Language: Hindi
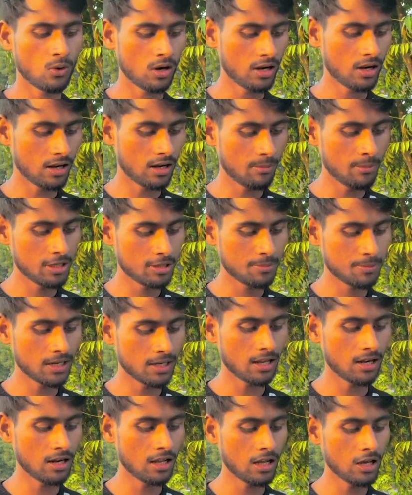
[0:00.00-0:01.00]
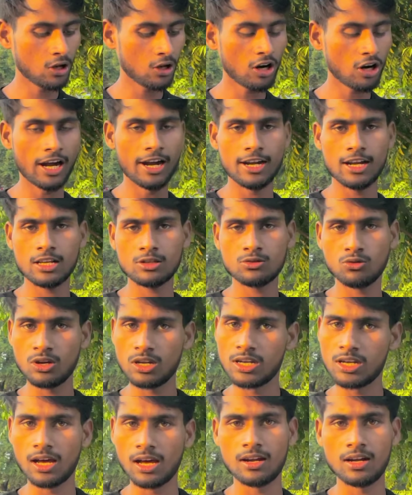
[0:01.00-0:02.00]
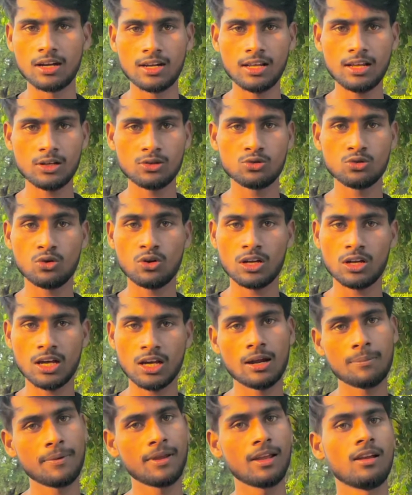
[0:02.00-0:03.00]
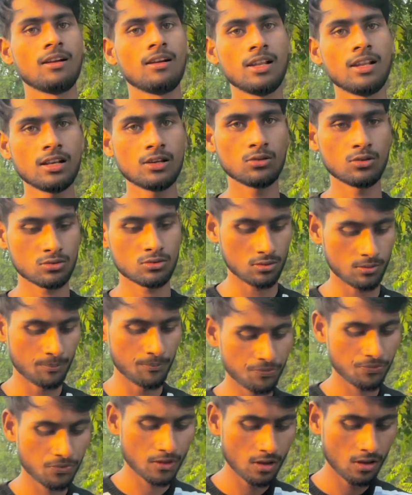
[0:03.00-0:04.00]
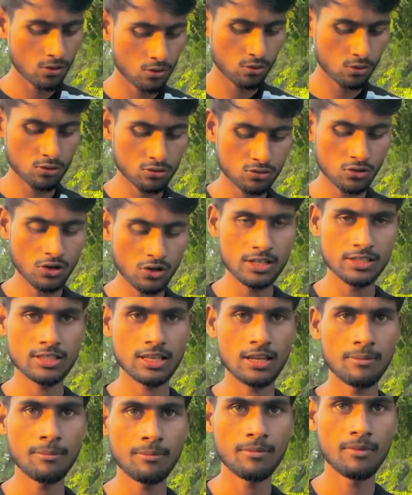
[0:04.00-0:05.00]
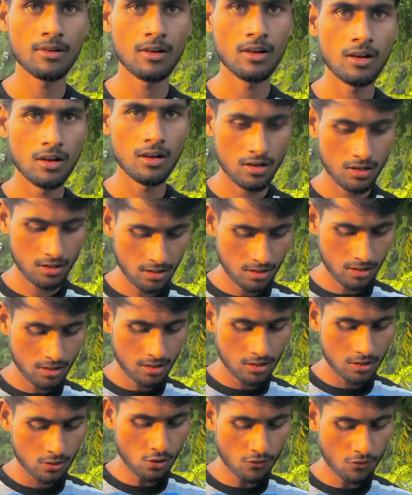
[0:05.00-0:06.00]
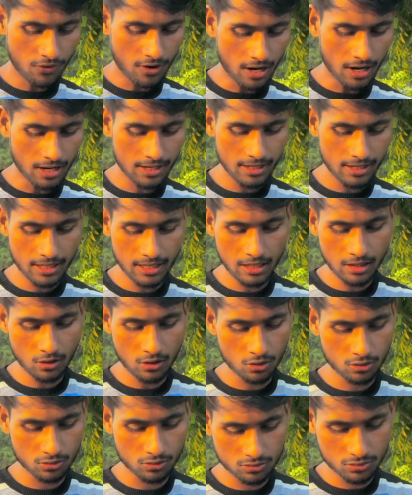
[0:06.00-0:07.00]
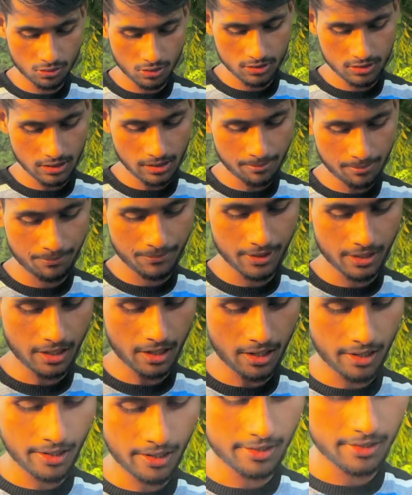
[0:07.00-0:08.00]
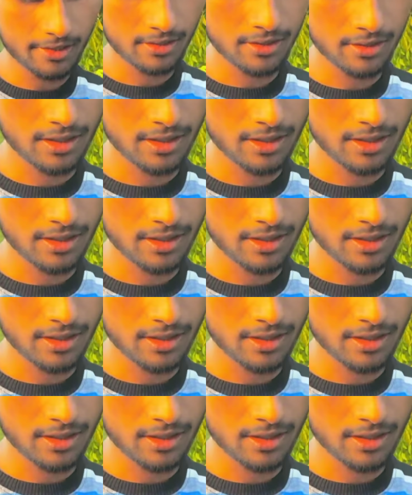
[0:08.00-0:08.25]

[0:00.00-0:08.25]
वाला नाम इस पर डालना है और एड्रेस वही डालना है ठीक है जो आधार पे है ठीक है दोस्तों तो दोस्तों इसे हम को फाड़ लिए हैं और दोस्तों इसे आप दिखाएँ